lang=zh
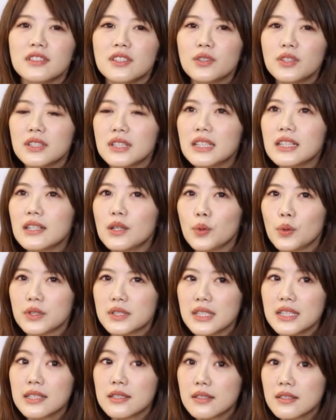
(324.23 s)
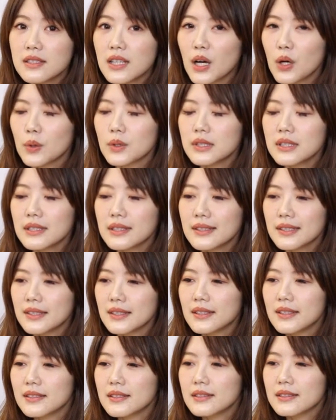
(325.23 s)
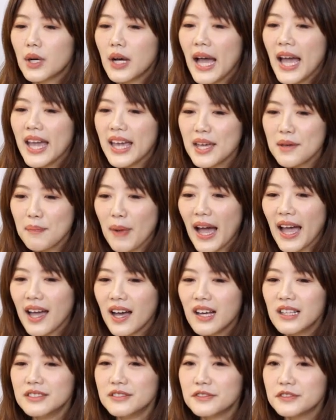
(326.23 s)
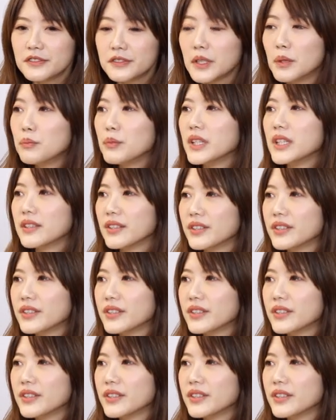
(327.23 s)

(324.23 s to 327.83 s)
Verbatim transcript: 因为第一个，我自己知道我是一个黑白很分明